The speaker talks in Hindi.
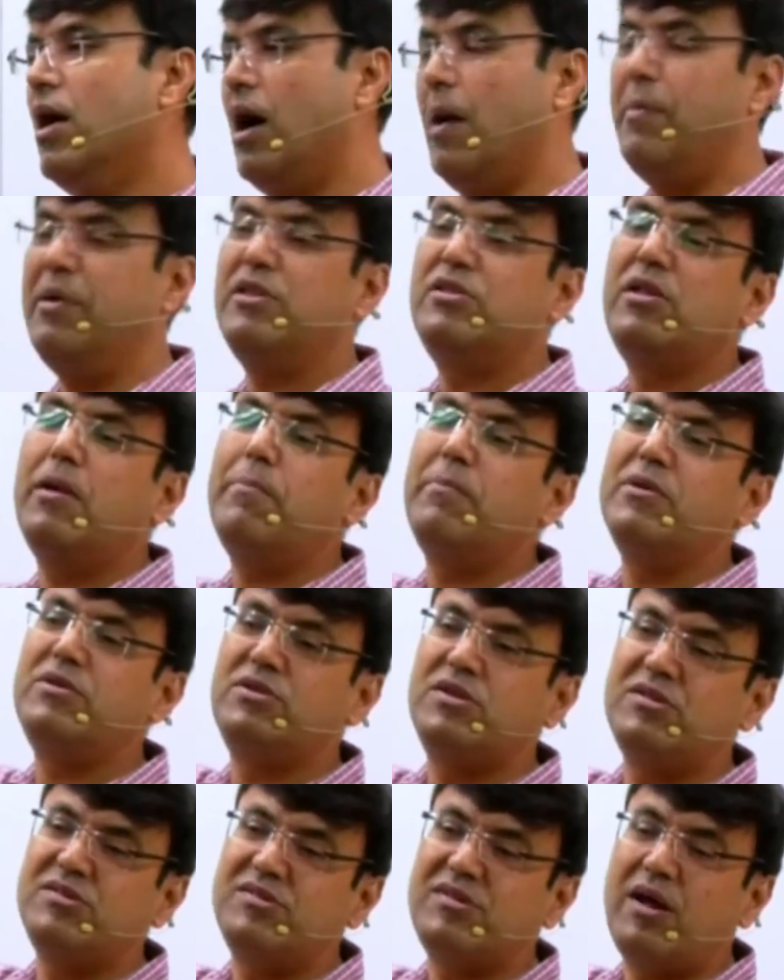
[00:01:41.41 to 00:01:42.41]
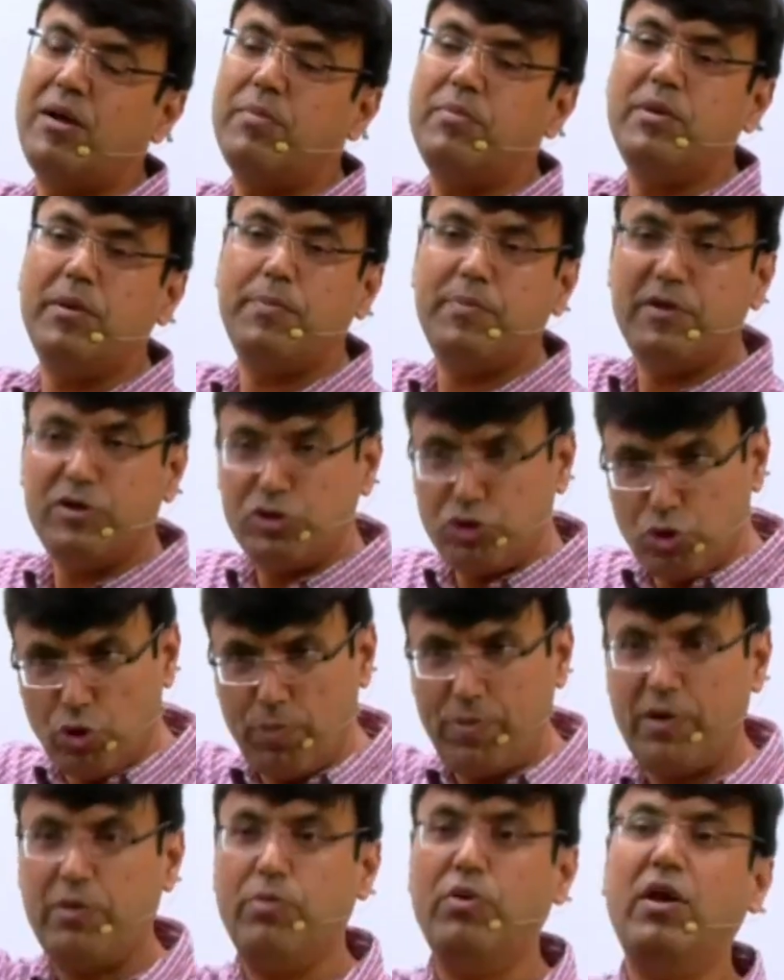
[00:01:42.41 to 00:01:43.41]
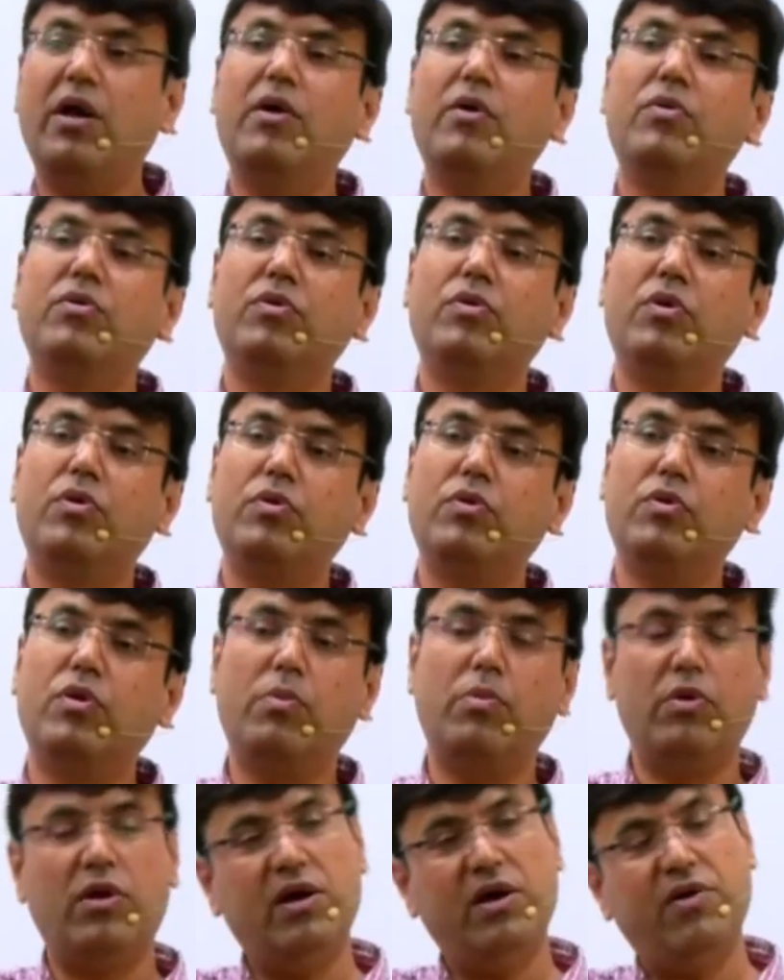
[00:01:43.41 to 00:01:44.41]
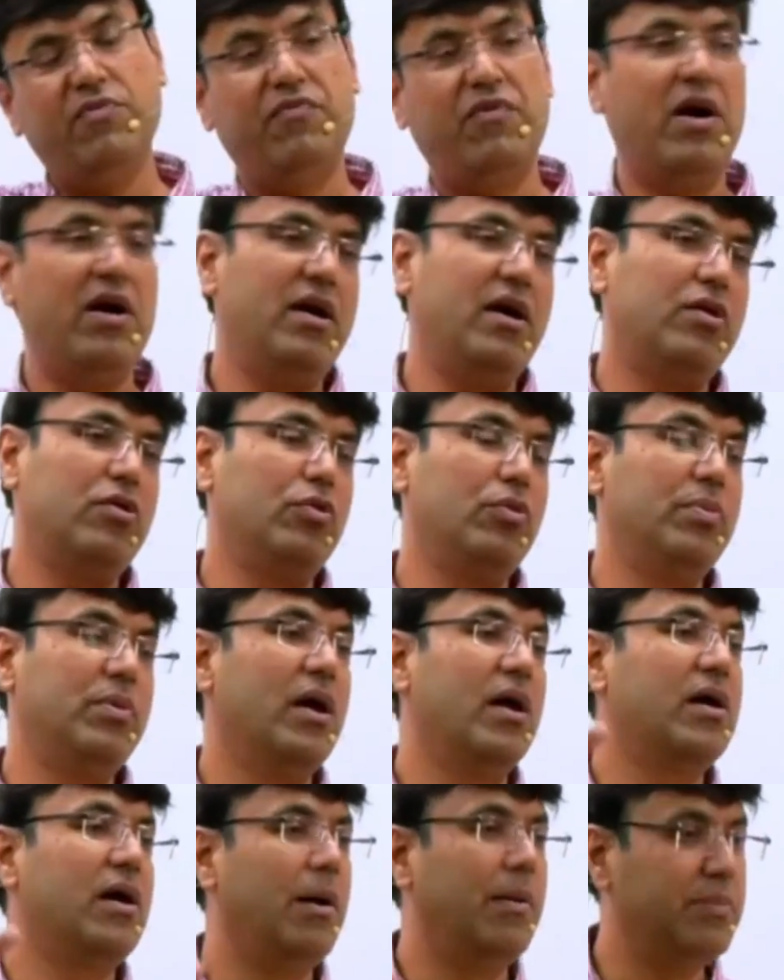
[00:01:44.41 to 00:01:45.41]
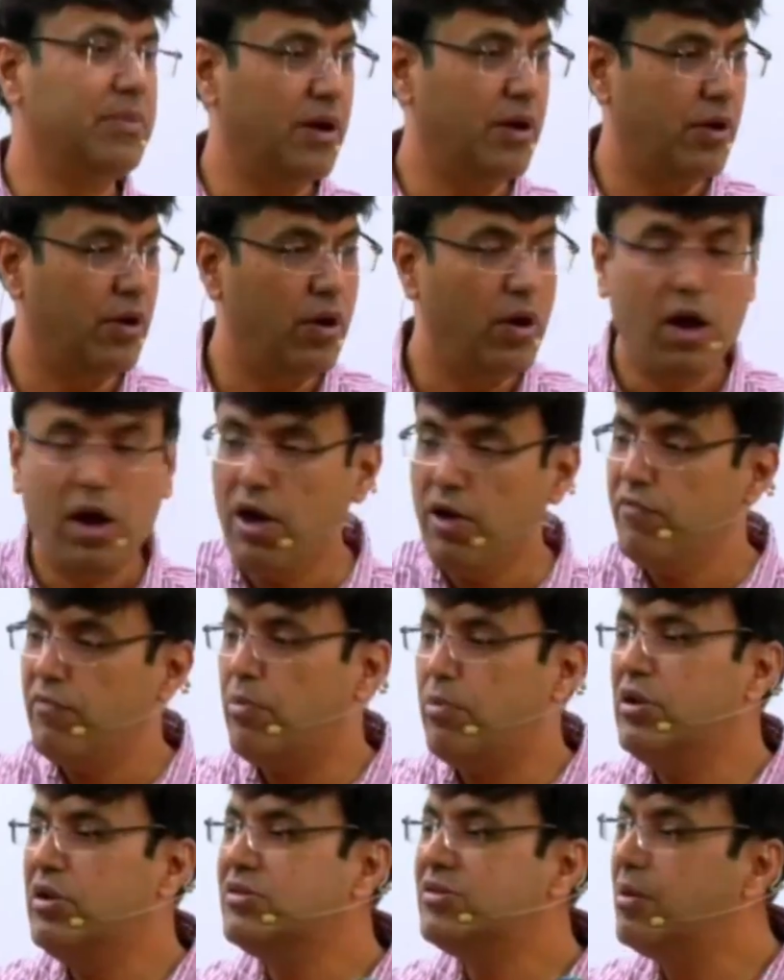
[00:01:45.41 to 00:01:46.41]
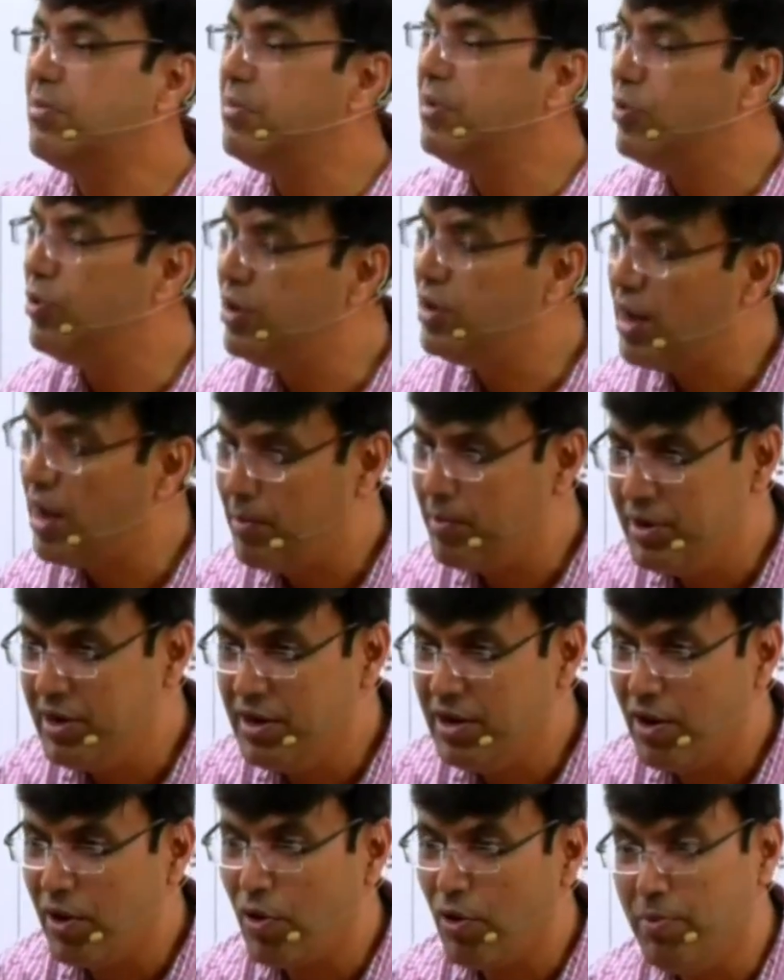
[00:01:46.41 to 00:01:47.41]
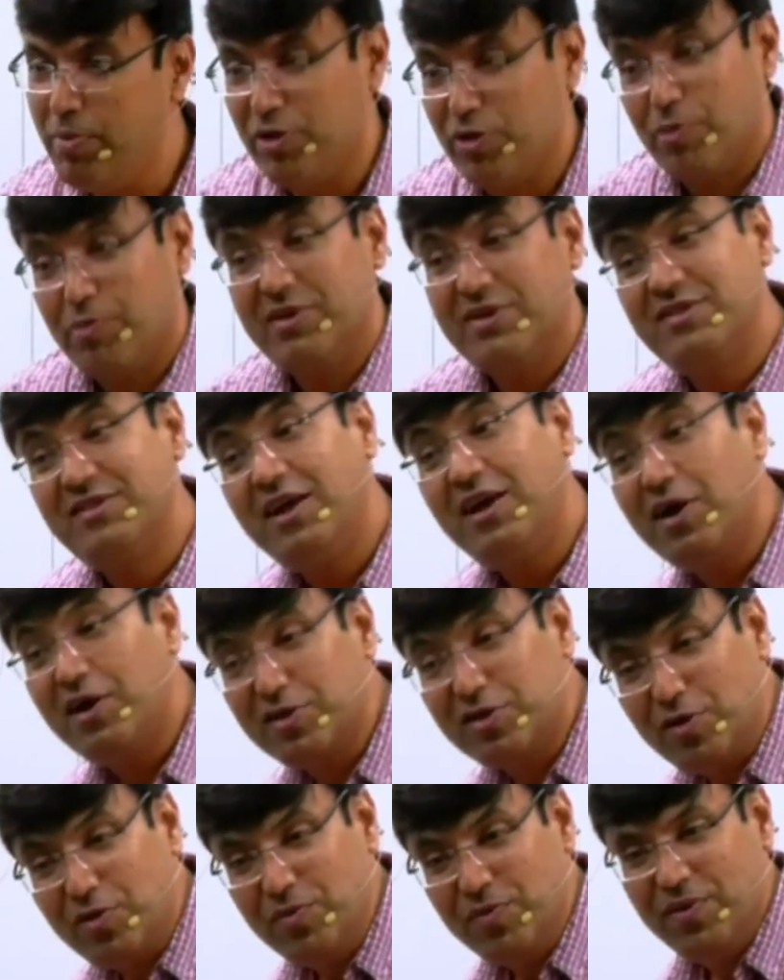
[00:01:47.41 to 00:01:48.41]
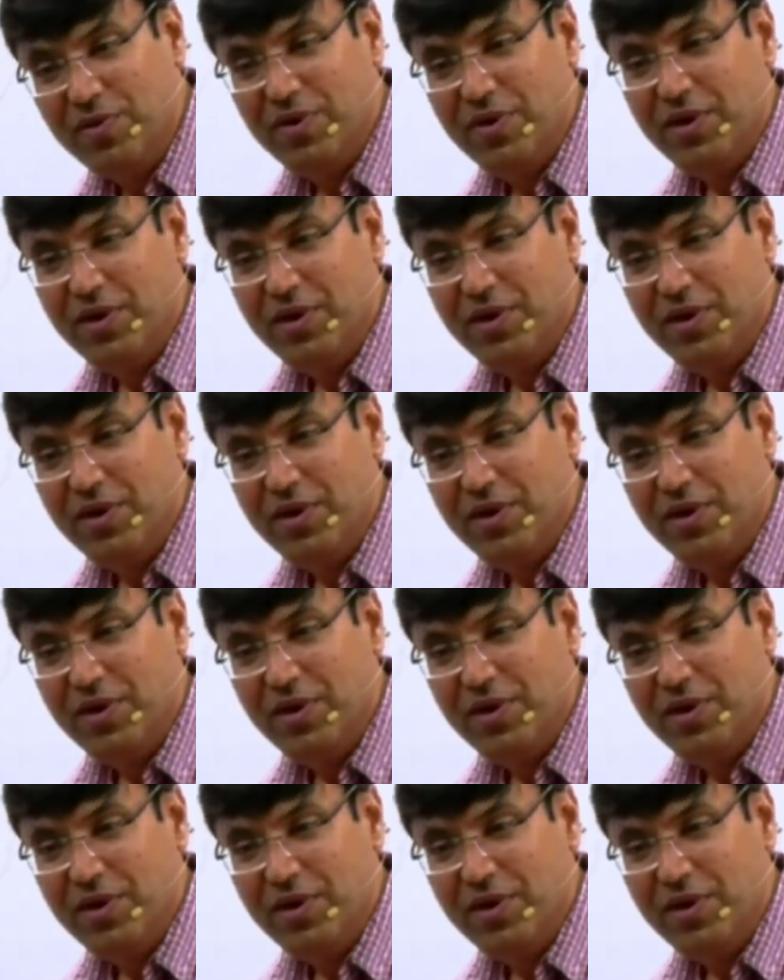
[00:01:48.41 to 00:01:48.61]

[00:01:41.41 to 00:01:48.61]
अमिताभ बच्चन साहब ने अपने शो पर बुलाया उनको और उनको बोला कि वाह यार तुम क्या काम कर रहे हो वो बोले साहब मैं कोई काम ही नहीं कर रहा हूँ मैं तो मस्ती करता हूँ